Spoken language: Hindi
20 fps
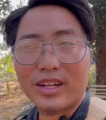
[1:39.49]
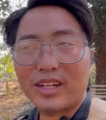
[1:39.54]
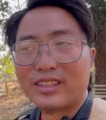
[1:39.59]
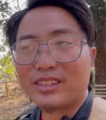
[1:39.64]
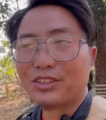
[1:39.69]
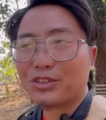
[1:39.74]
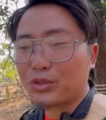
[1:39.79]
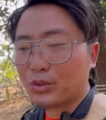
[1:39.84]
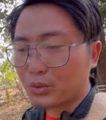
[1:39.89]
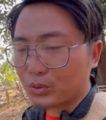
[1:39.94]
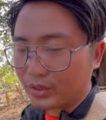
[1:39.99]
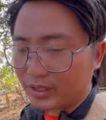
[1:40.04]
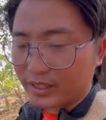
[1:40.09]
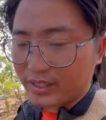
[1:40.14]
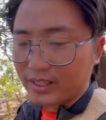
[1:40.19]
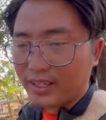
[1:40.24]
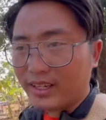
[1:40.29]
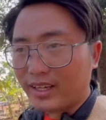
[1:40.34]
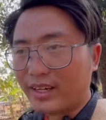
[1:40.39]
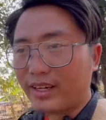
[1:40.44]
कल से शुरू है
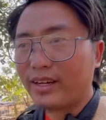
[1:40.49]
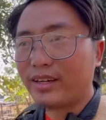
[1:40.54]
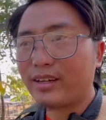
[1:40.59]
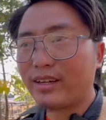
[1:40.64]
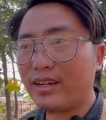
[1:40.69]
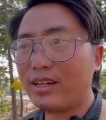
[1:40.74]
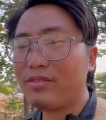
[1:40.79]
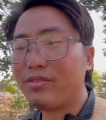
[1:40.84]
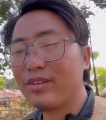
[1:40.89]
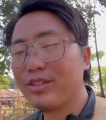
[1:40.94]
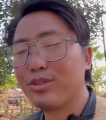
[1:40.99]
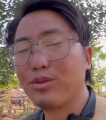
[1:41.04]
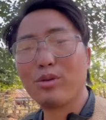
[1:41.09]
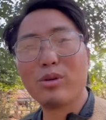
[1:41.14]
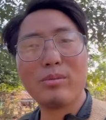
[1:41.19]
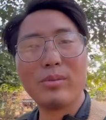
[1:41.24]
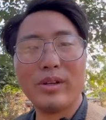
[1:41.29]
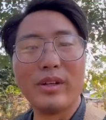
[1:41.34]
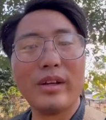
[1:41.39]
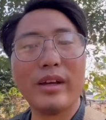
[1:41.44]
एंड हर फेस्टिवल
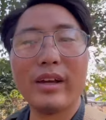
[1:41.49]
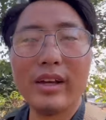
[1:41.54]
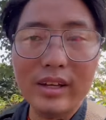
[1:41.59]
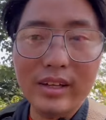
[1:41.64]
में